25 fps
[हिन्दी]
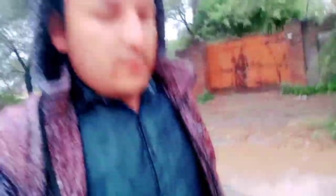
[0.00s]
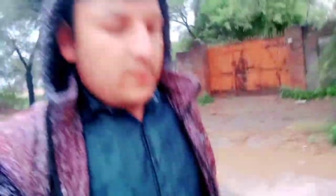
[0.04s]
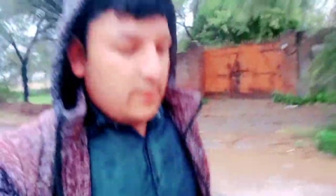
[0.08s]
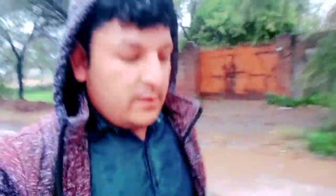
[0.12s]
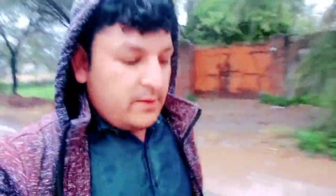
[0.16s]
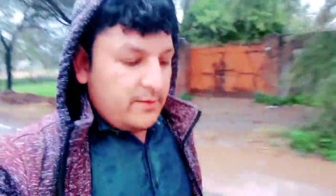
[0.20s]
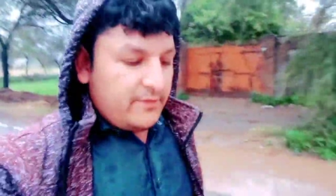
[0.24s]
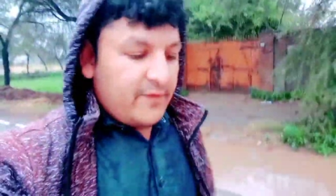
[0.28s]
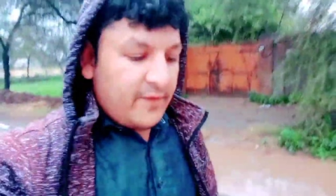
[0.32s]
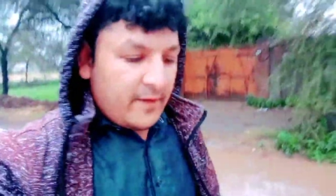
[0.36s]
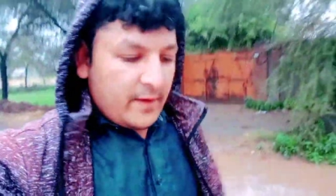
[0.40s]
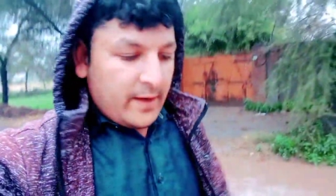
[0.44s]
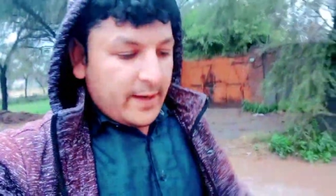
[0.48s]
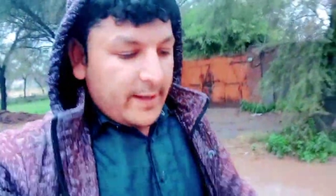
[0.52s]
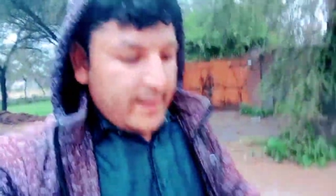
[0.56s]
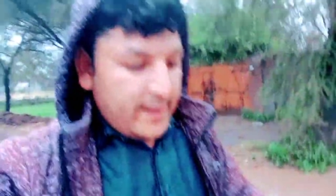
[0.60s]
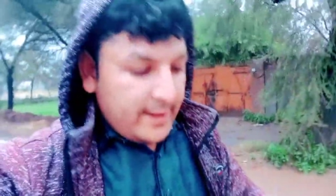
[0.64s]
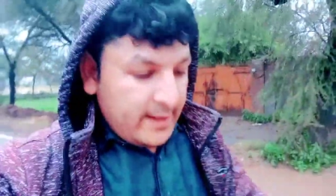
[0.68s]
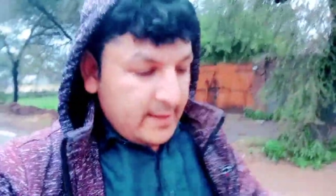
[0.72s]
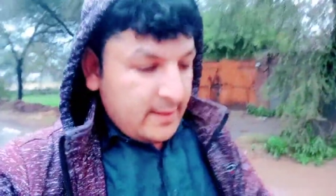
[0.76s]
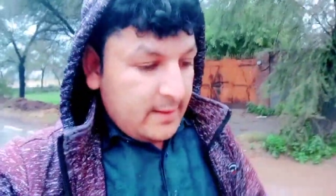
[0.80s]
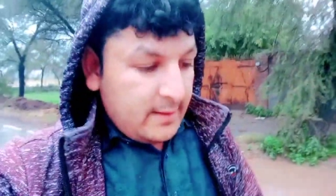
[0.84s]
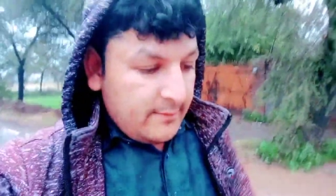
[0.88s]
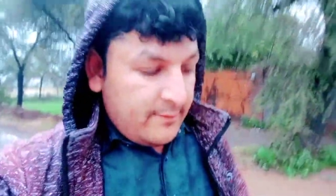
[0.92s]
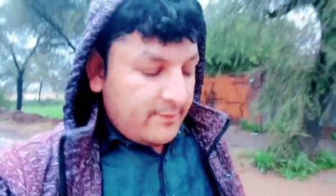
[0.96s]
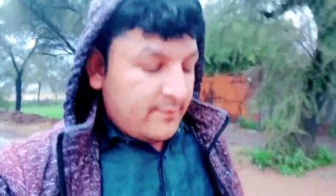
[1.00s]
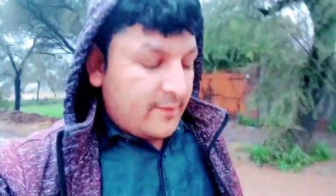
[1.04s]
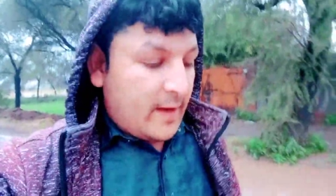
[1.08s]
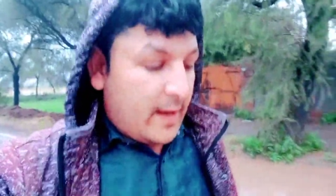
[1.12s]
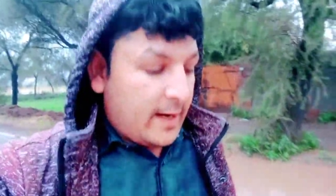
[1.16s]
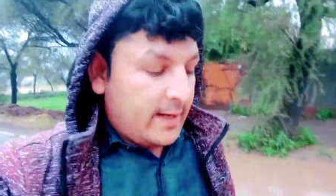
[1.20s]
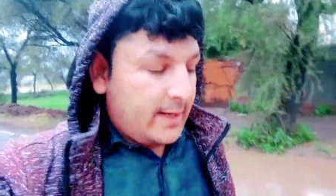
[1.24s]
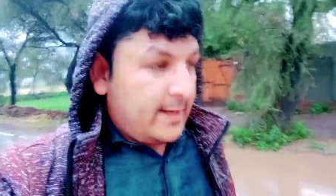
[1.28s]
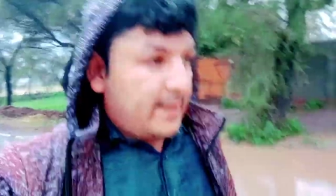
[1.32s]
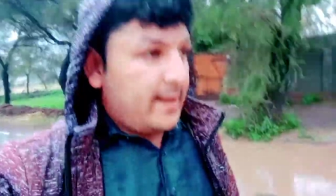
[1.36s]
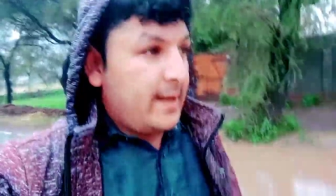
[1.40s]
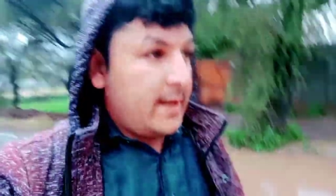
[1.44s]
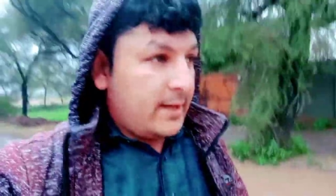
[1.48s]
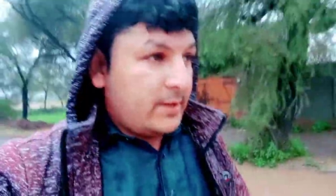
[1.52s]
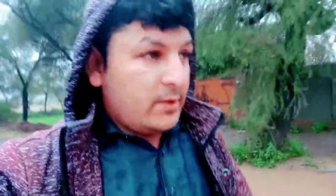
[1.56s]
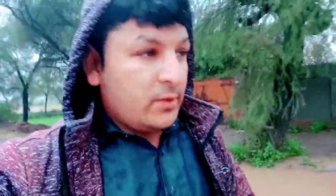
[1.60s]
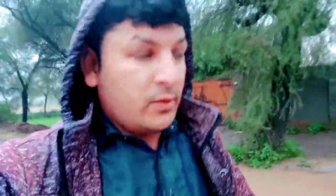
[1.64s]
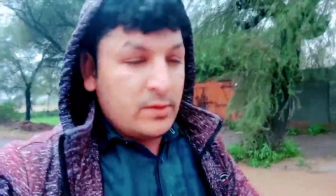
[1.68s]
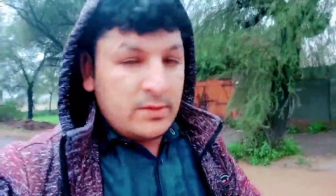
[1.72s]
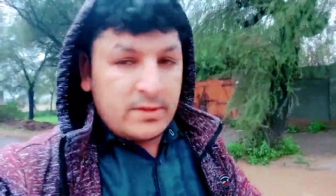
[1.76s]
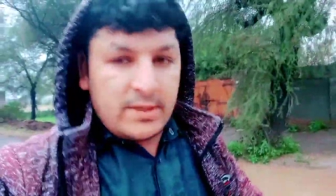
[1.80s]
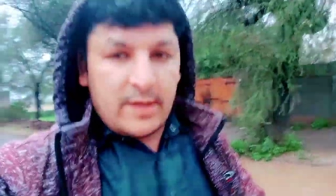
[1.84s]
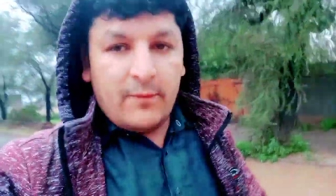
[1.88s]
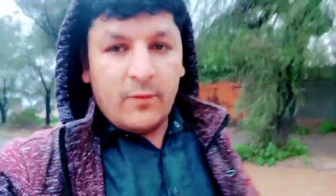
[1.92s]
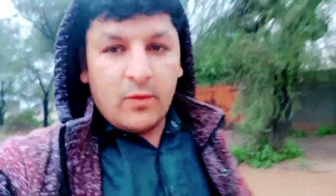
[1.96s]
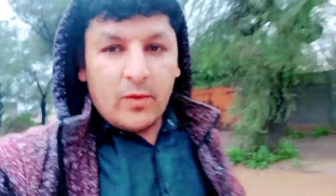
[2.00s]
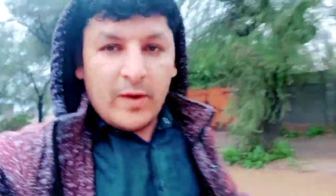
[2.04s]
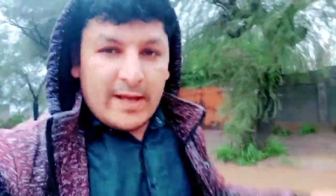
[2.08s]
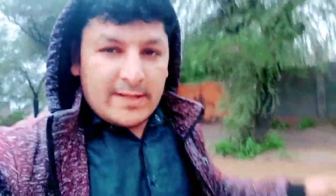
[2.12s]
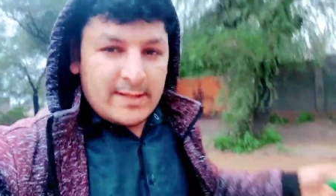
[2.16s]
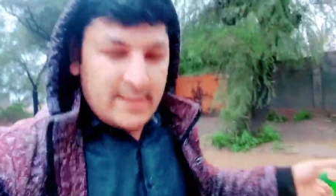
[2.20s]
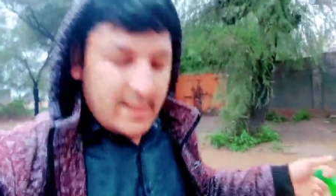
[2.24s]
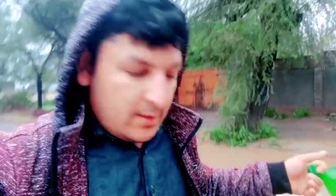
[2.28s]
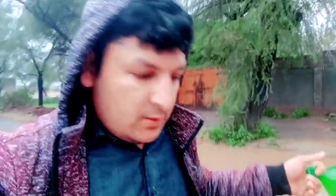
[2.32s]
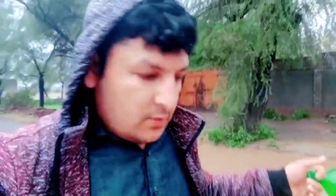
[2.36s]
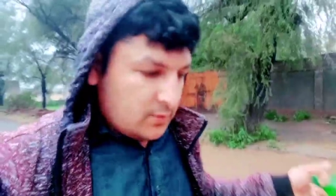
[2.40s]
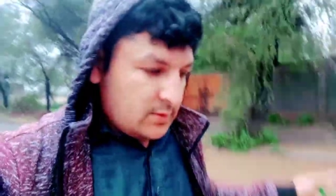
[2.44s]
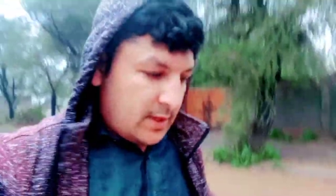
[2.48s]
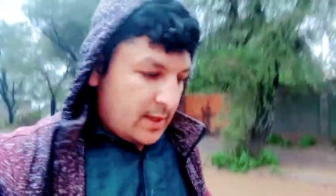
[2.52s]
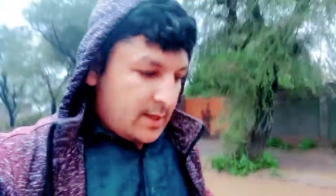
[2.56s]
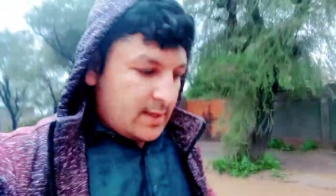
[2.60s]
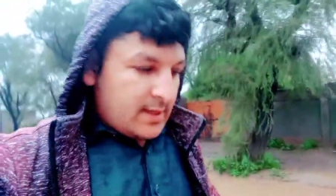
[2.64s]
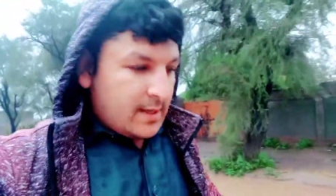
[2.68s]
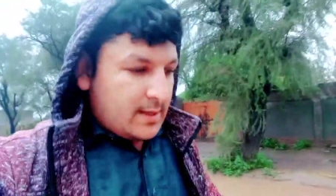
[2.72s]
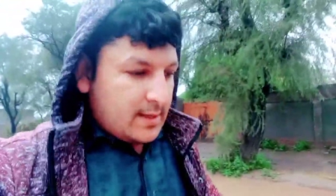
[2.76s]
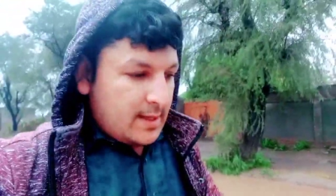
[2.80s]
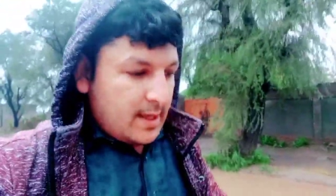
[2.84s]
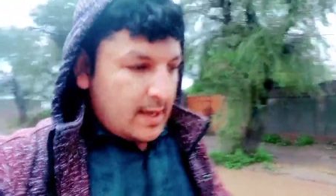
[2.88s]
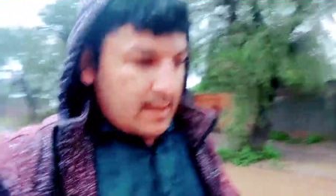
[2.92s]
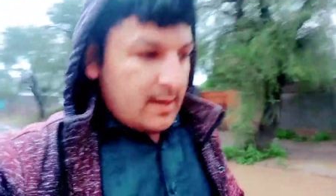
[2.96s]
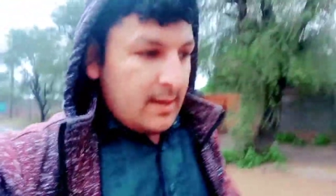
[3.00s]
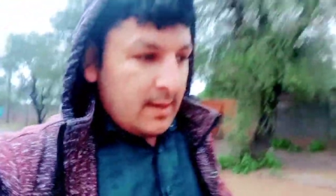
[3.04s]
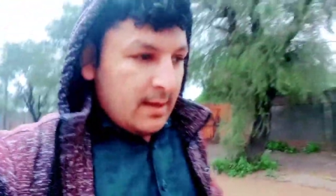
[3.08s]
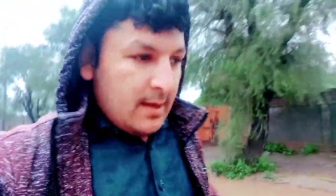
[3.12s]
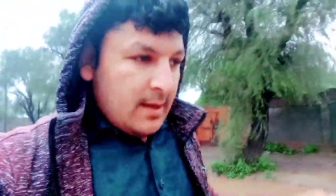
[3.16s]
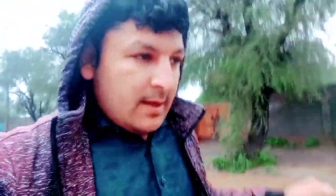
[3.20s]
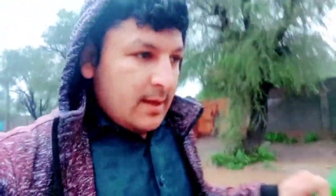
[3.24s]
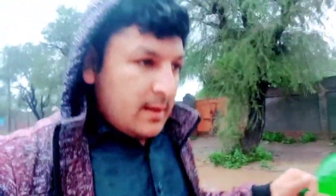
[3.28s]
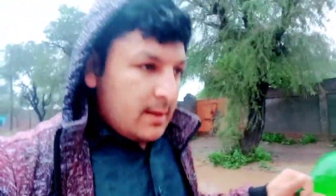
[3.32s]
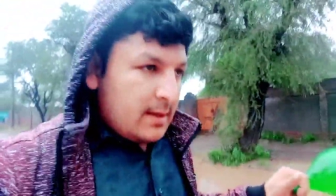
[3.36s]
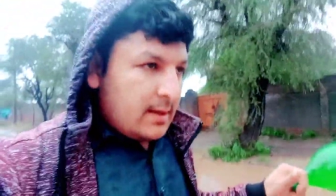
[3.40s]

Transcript: तो जी फ्राइडे फ्राइडे जो है वो ऐसे ही गुजर जाता है